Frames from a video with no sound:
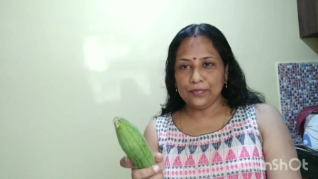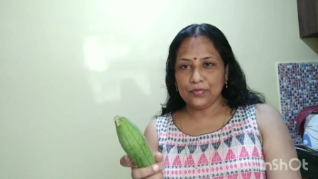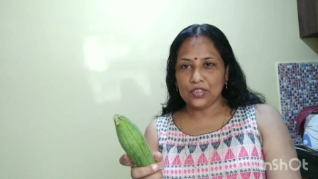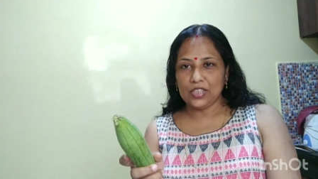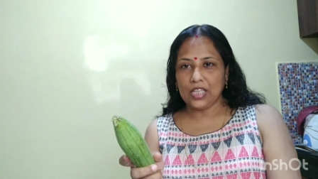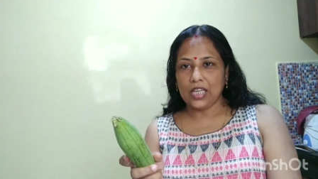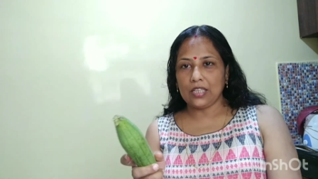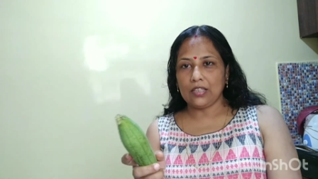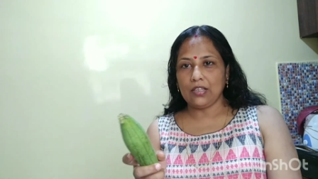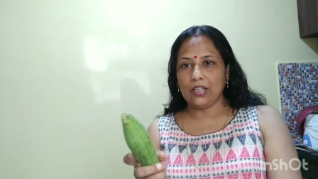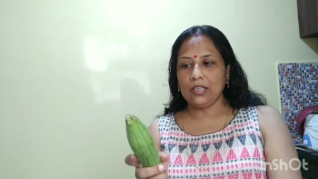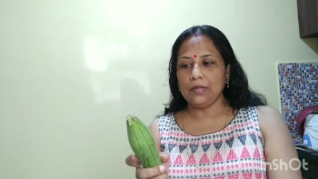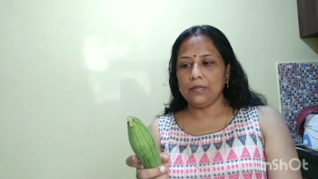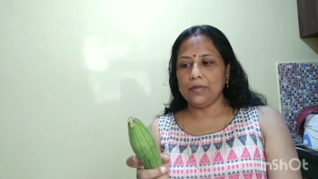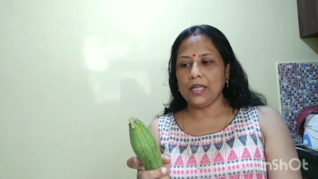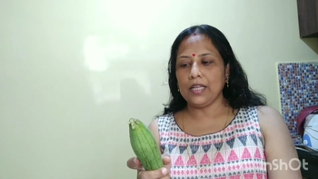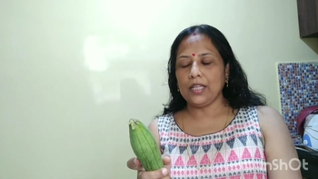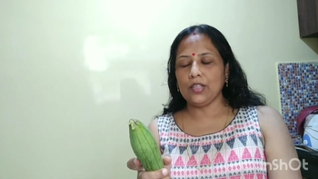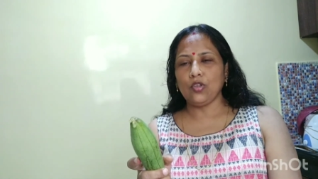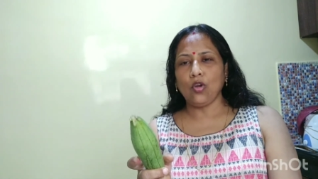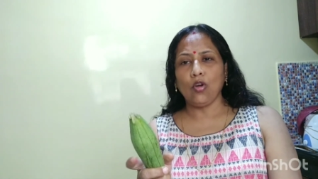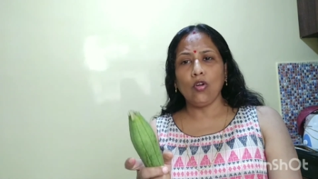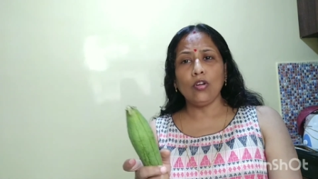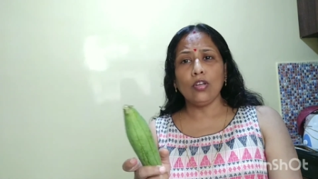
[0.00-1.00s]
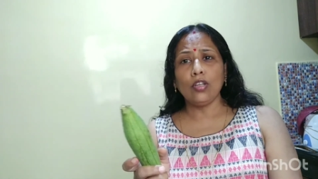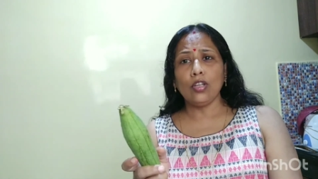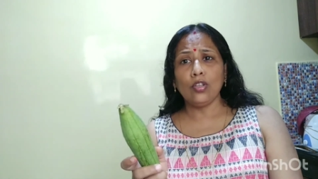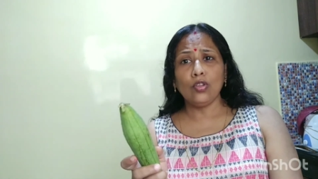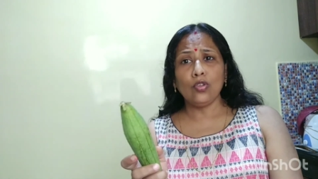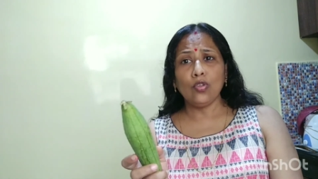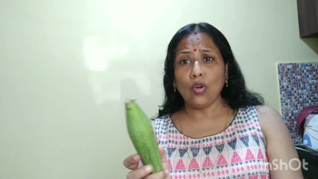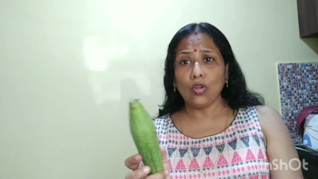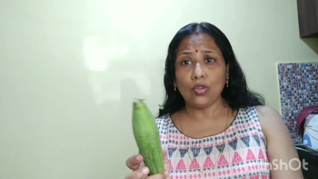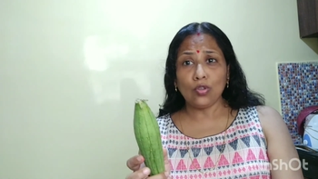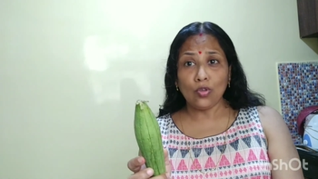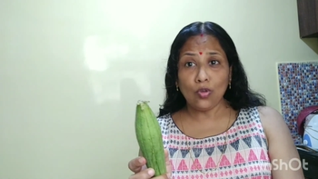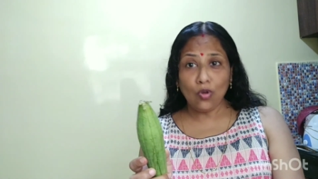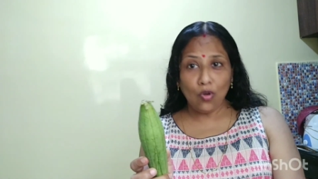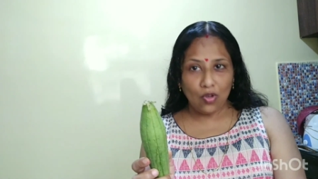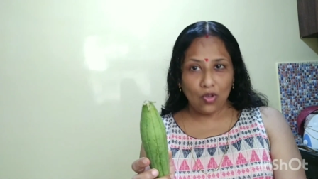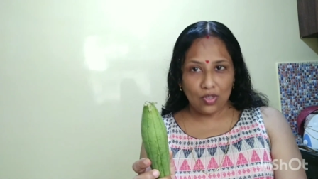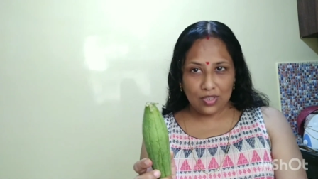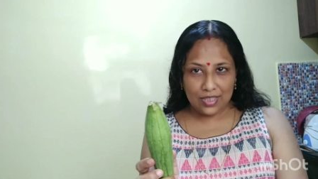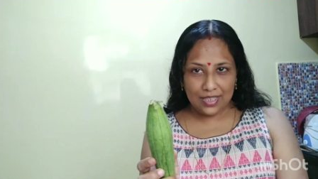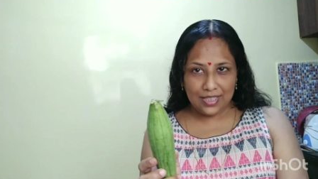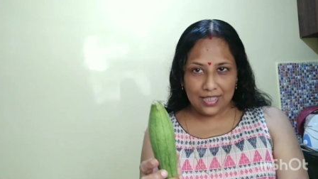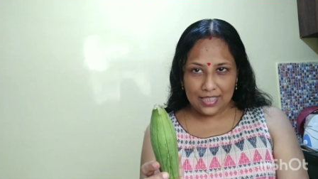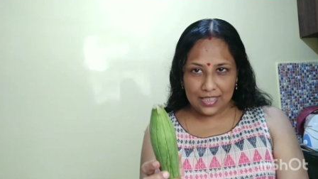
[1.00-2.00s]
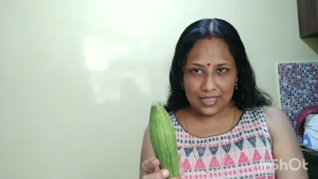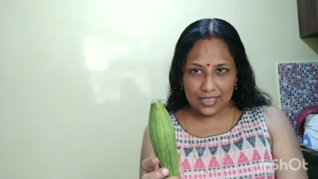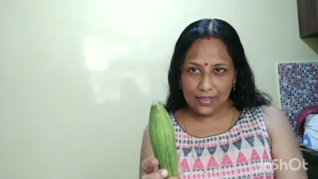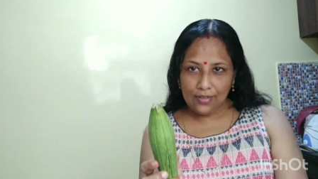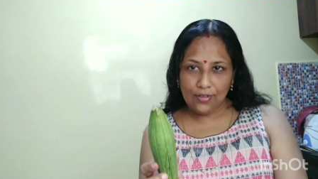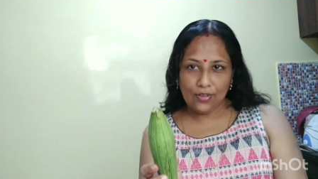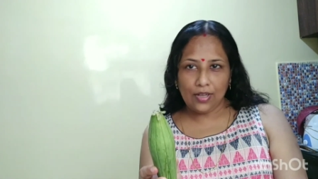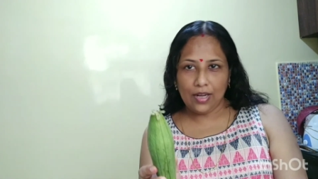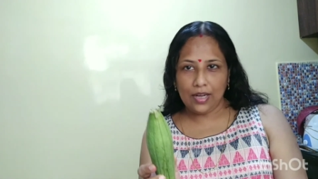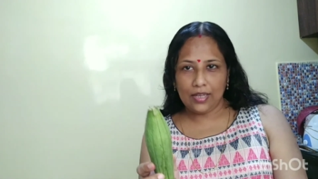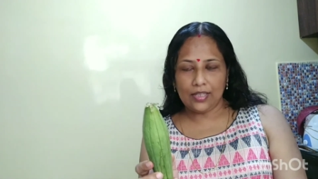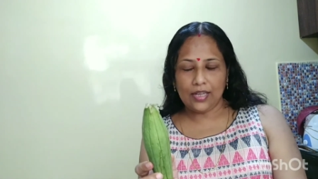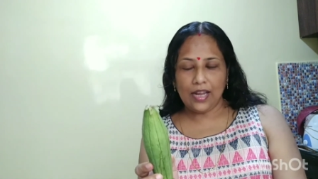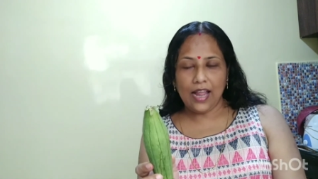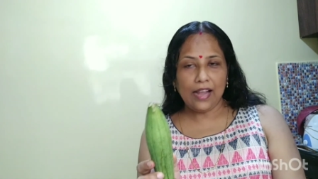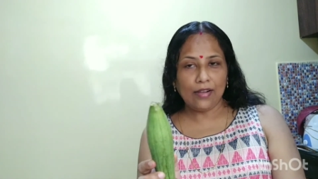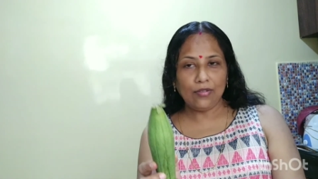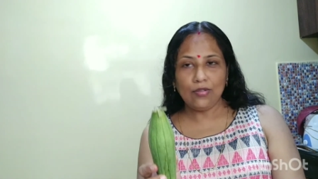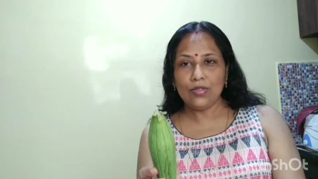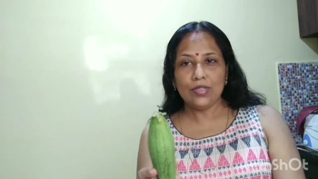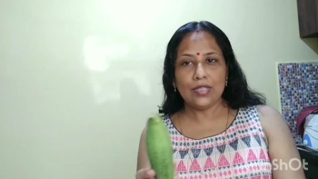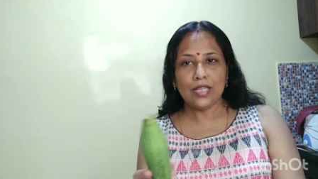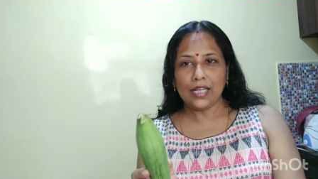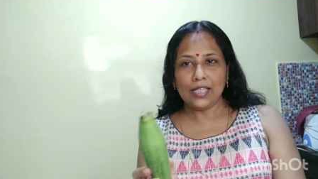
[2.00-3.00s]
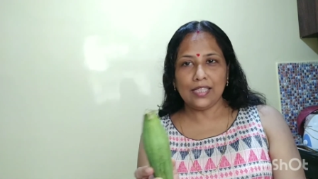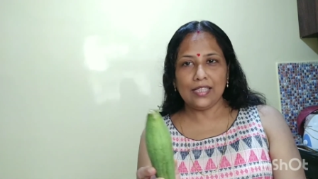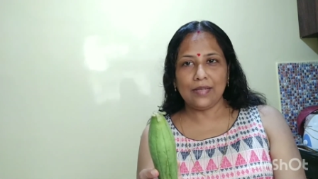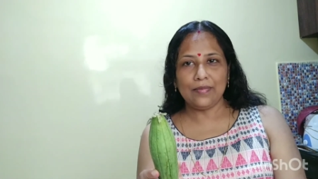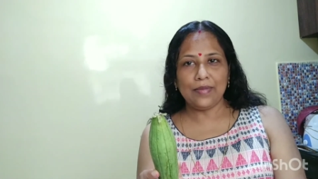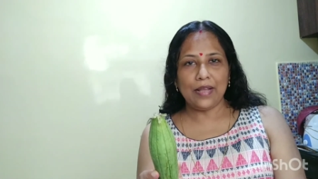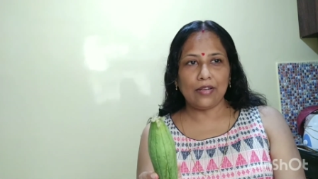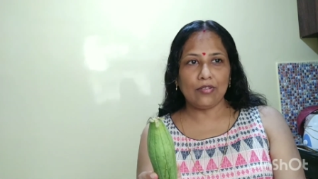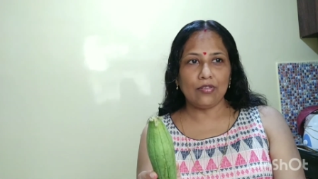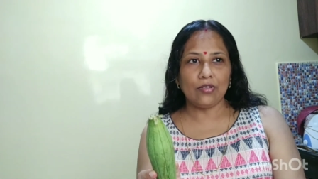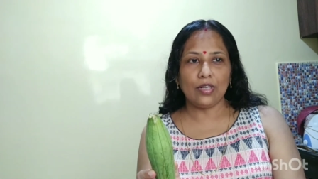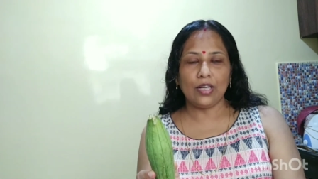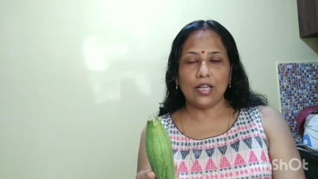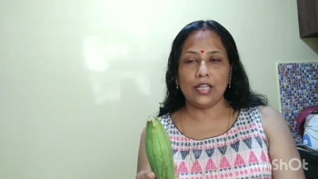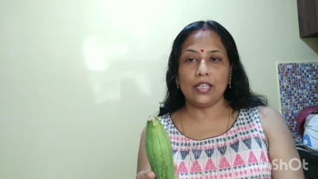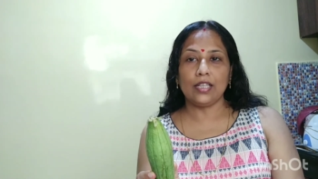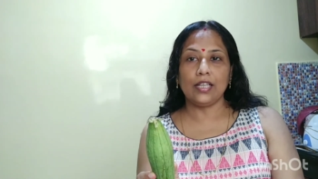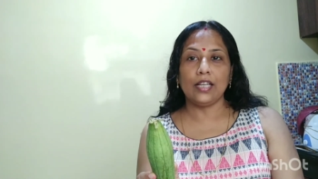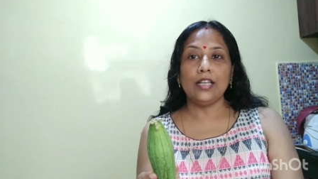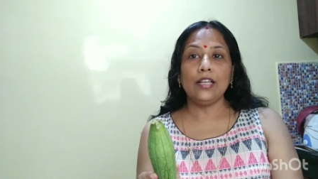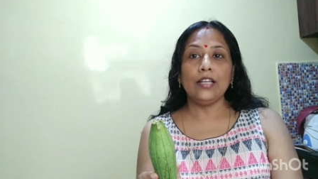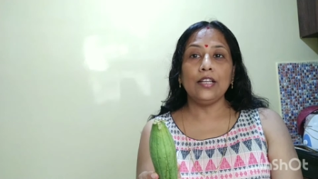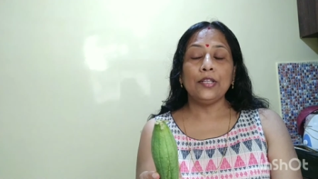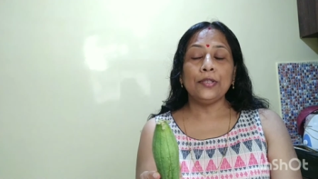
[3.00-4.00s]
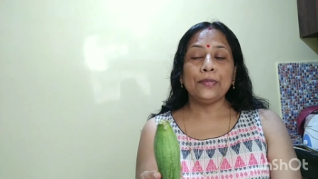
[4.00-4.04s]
ঝাড়খণ্ড বিহারে তখন কিন্তু অত কস্টলি ছিল না এটা এখন জানি না আমি এখনকার রেট